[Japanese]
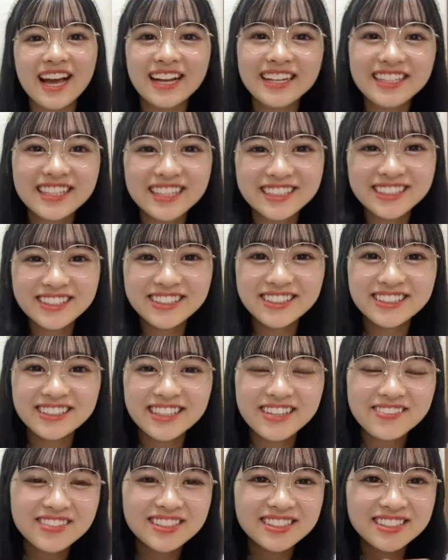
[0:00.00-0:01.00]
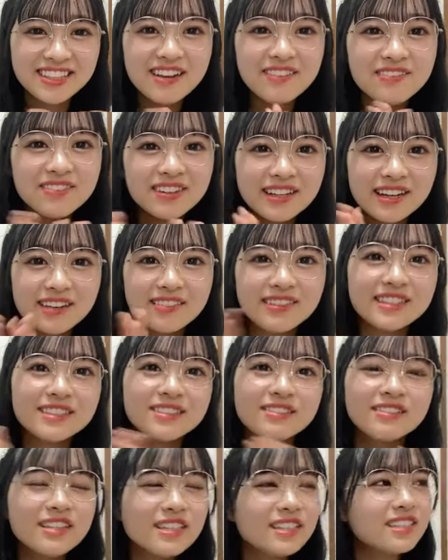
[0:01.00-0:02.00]
ありがとうございます。ドアップ可愛い。
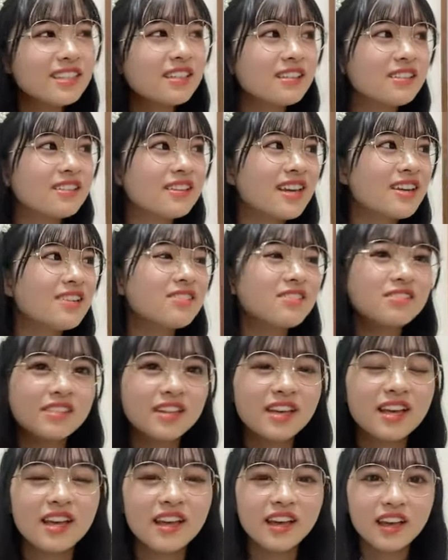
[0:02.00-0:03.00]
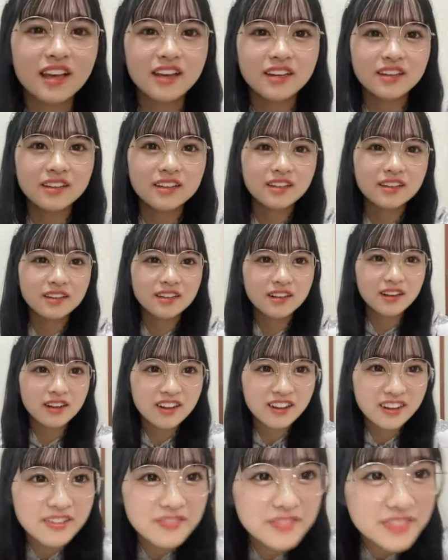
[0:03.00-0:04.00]
そう、れいちゃんね、結構ね、
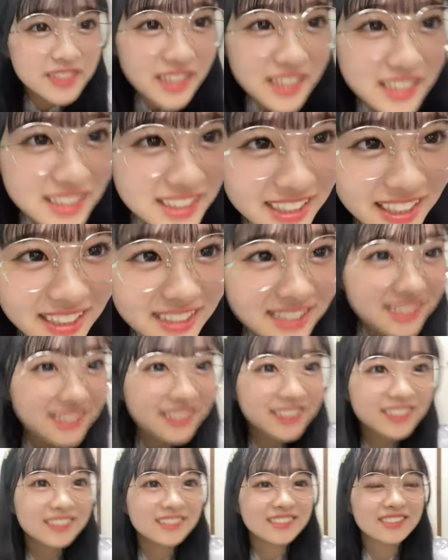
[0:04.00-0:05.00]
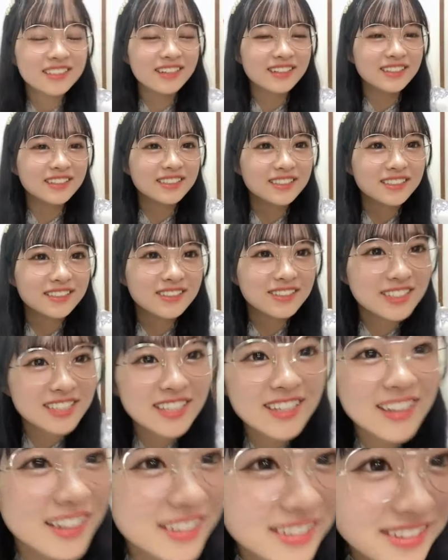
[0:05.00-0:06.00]
カメラに近づく、なんか、
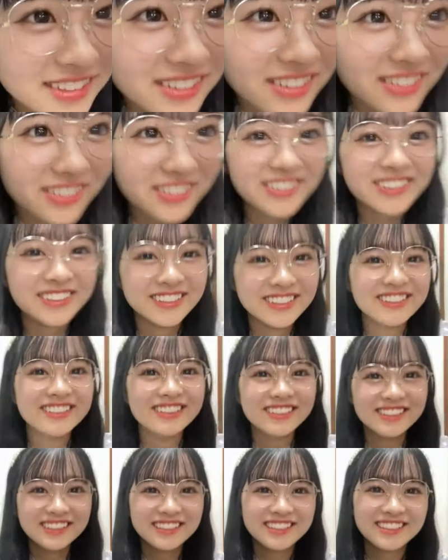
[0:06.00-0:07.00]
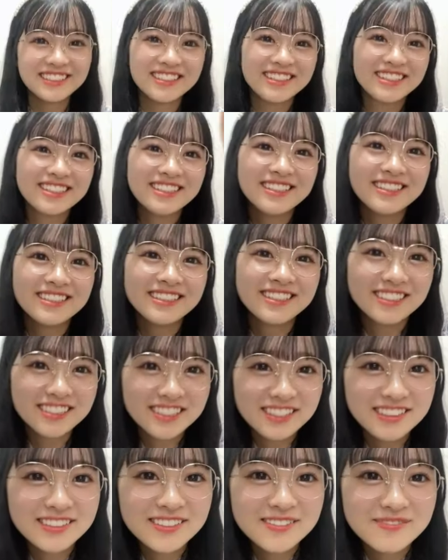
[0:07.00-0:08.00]
癖があるのよ。
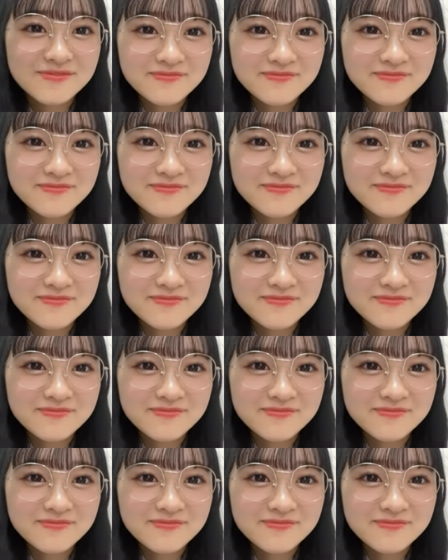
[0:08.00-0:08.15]
そう。